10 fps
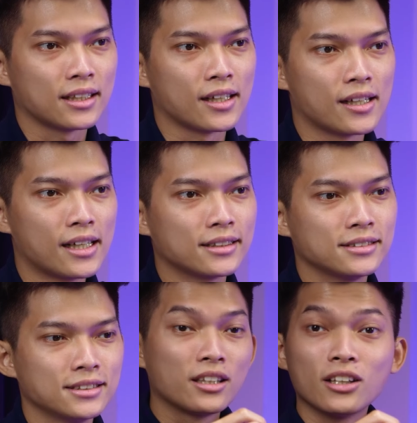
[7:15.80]
Đó,
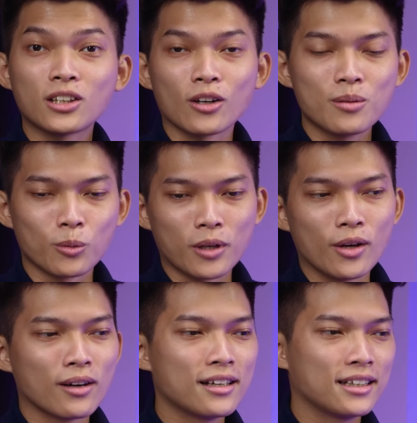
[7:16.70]
chứng tỏ như một
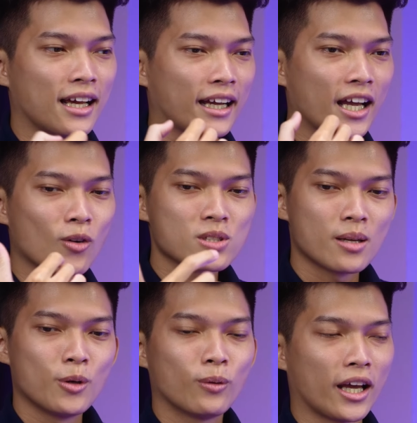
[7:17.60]
điều á, là cái con
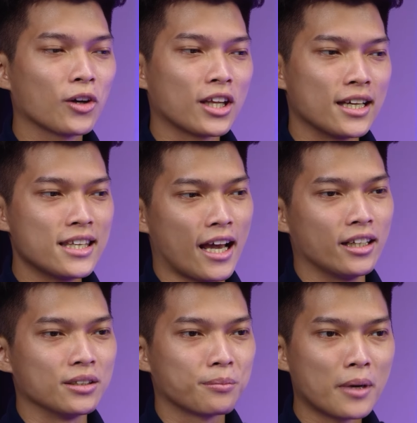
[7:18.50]
xê pê u này có thể chạy
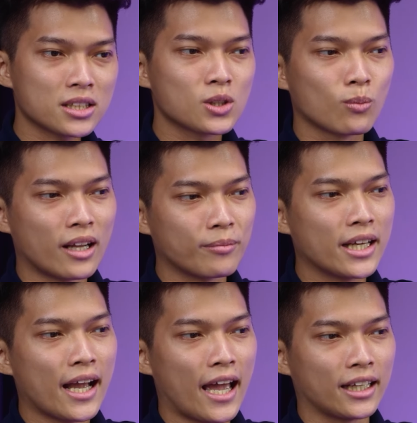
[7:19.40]
được max xung năm
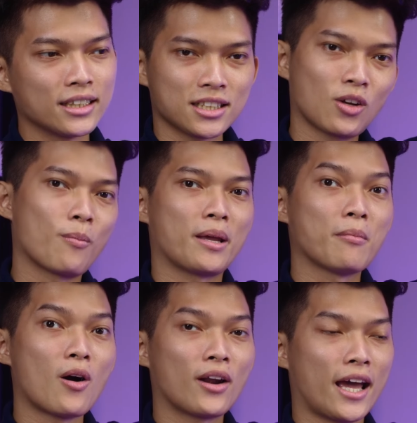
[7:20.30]
gi-ga-bai ở trên con
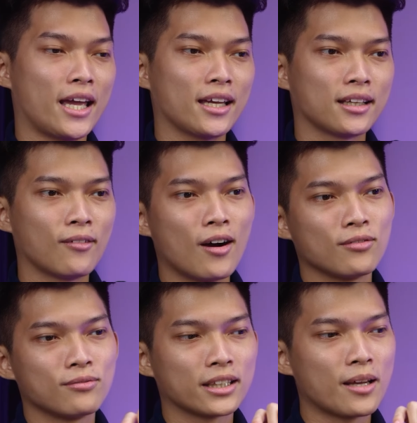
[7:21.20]
mainboard này, đúng không?
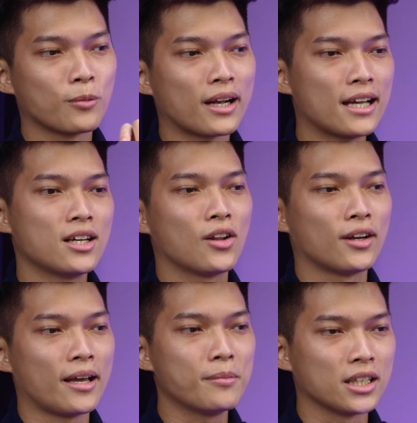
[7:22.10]
Và thêm một cái nữa, hồi
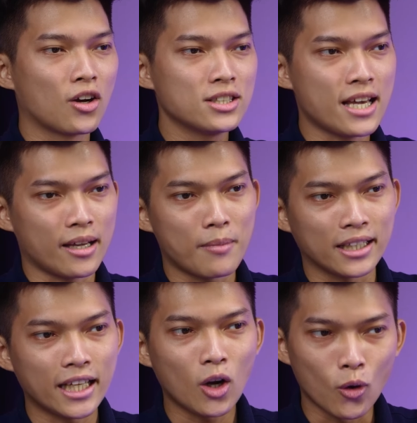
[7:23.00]
nãy mình có chạy
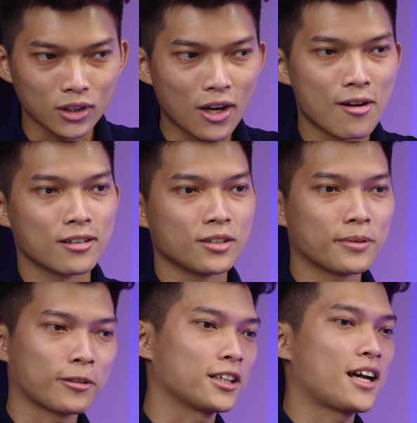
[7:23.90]
bài test on core thì
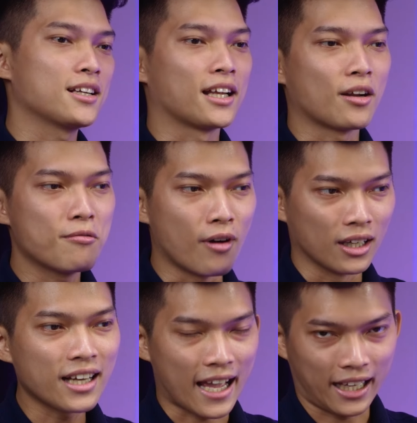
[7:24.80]
chúng ta có thể thấy được là nó
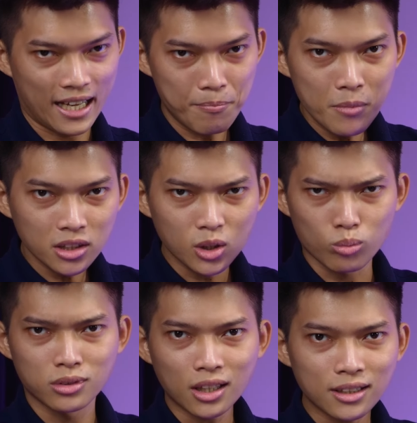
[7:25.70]
vẫn đạt cái mức
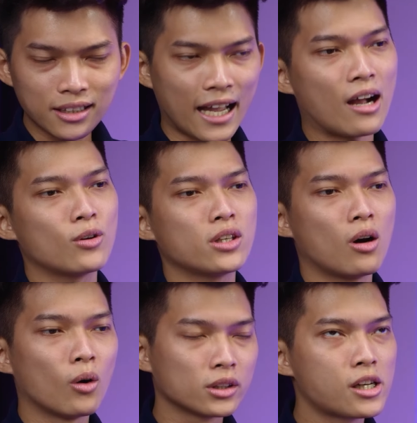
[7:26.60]
xung rất cao cho
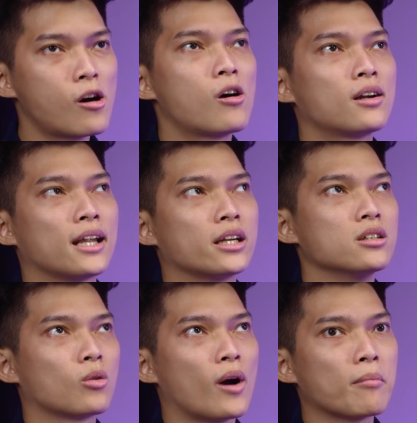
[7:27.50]
on core là
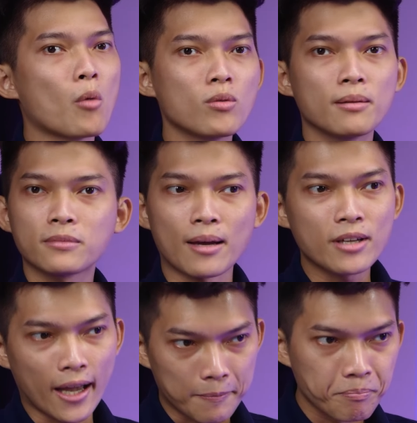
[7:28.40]
được khoảng bốn phẩy tám
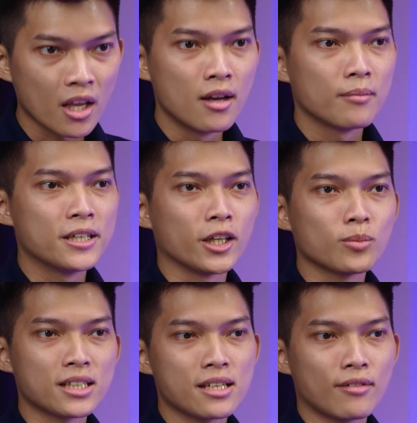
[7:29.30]
gi-ga-bai. Bây giờ
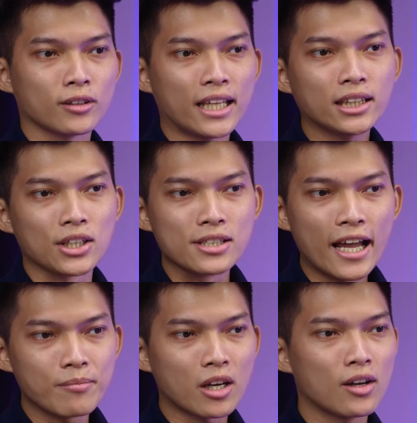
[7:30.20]
chúng ta sẽ vào test thử
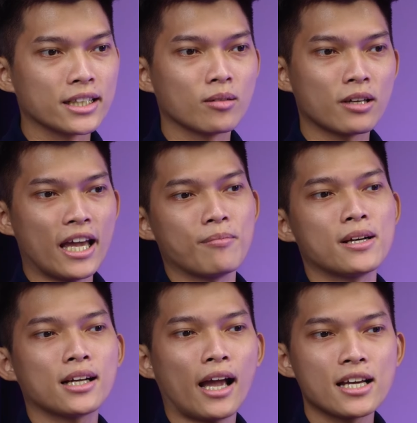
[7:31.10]
game coi là trong game
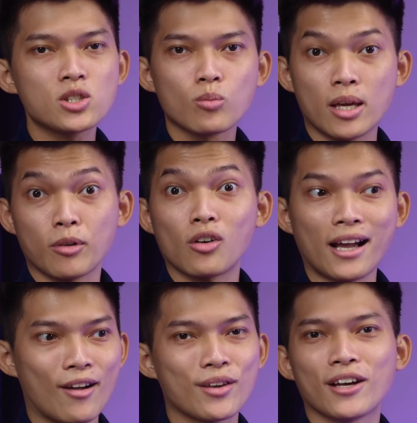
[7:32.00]
á, cái xung nhịp nó có
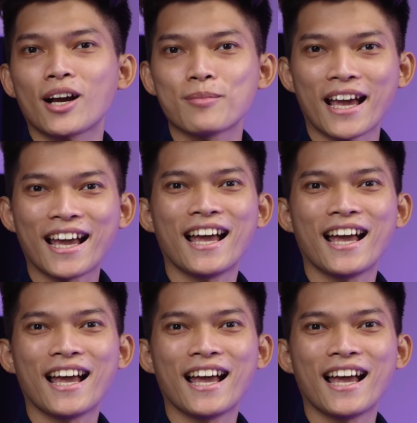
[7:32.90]
cao như vậy không nha.